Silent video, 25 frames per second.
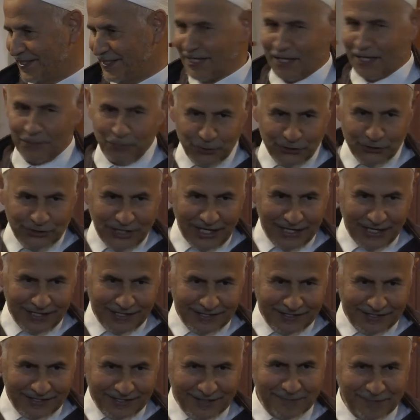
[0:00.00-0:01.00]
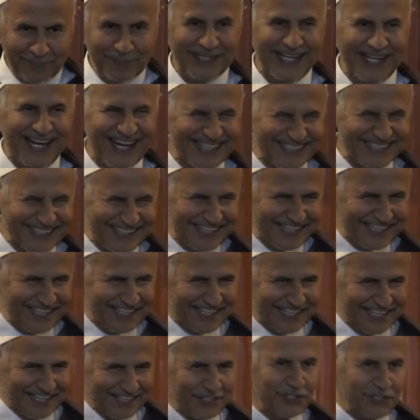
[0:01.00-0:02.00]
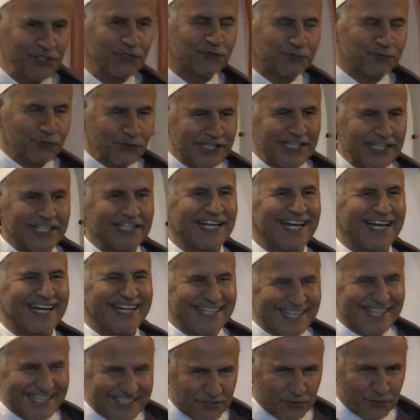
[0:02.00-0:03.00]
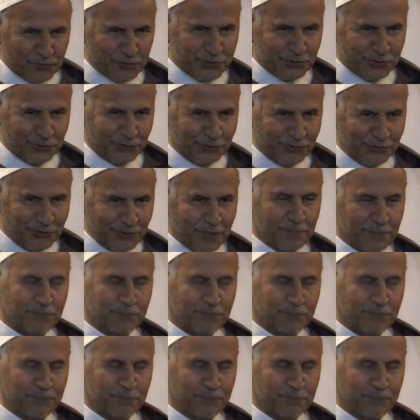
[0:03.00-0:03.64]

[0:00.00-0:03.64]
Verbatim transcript: لا بد من عقد النية il faut déclarer l'intention